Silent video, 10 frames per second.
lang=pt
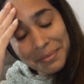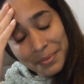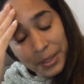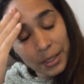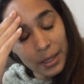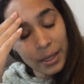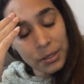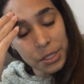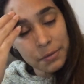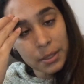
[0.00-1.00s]
porque
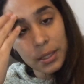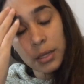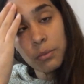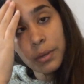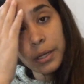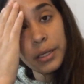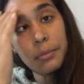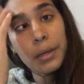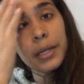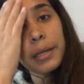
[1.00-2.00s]
já só tem uma
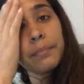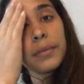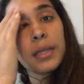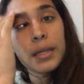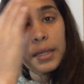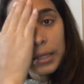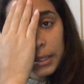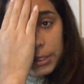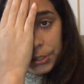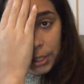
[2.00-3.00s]
irmã, né?
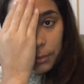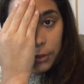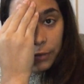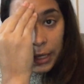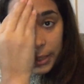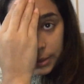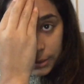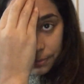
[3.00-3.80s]
E a gente tá muito feliz.